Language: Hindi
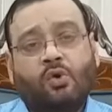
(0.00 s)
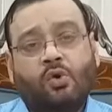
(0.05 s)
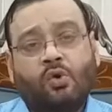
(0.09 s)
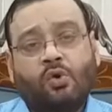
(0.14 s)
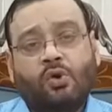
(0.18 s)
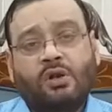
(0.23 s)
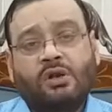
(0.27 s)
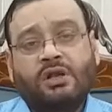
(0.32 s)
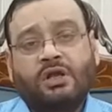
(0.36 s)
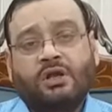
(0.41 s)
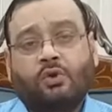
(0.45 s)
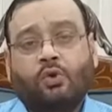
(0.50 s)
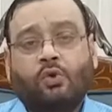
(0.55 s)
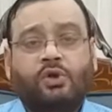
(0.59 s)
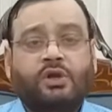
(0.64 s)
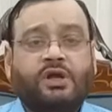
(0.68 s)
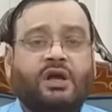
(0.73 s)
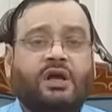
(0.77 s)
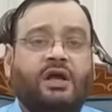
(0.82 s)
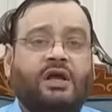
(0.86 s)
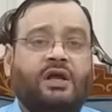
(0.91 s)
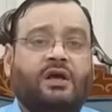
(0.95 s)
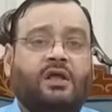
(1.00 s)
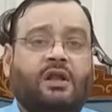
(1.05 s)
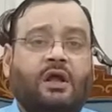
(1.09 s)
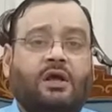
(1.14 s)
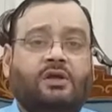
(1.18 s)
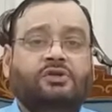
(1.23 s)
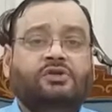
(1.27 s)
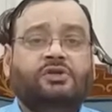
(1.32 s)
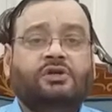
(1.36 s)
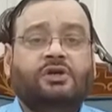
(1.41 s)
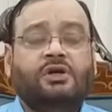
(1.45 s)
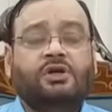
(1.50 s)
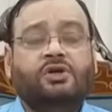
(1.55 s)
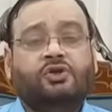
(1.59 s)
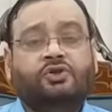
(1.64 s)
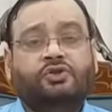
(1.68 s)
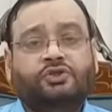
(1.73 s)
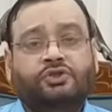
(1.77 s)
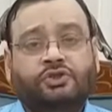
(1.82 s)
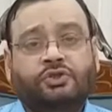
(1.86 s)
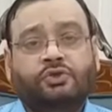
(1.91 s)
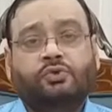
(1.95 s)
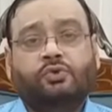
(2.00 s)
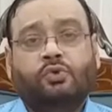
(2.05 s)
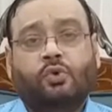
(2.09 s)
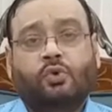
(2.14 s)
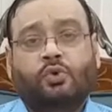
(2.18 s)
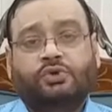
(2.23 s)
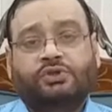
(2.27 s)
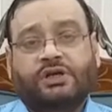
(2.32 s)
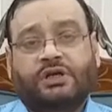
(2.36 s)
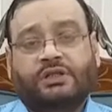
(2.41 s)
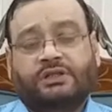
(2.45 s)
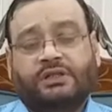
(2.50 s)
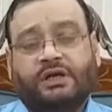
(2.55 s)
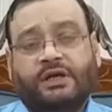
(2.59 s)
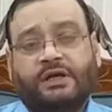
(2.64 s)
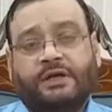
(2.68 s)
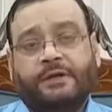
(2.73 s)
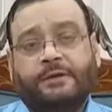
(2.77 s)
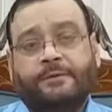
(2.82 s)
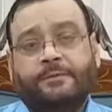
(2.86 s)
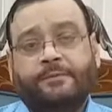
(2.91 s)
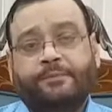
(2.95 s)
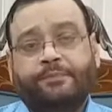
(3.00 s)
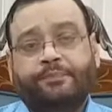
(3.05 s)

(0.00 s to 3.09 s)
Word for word: और लिकोरिया का अखराज शुरू हो जाता है